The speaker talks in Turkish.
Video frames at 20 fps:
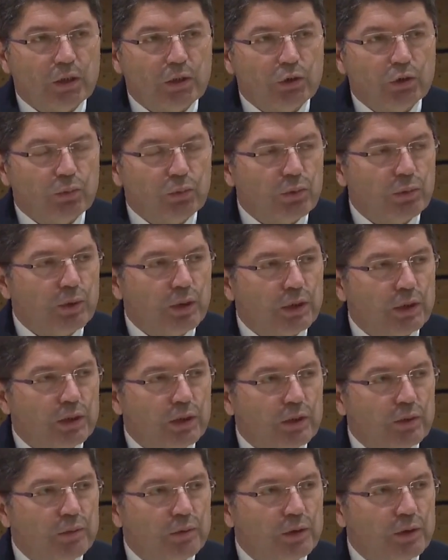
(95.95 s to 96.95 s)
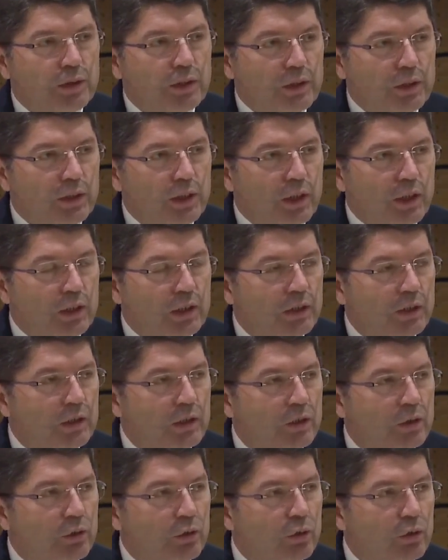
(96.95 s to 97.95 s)
Sayın Cumhurbaşkanımızın
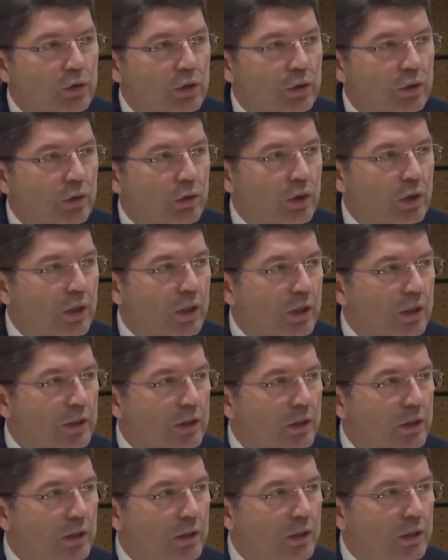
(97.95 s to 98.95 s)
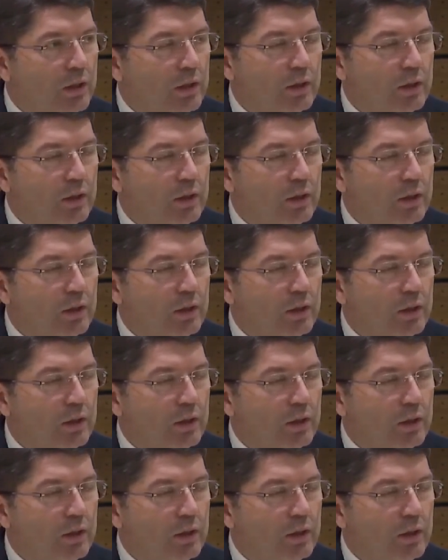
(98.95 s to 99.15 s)
liderliğinde Türkiye olarak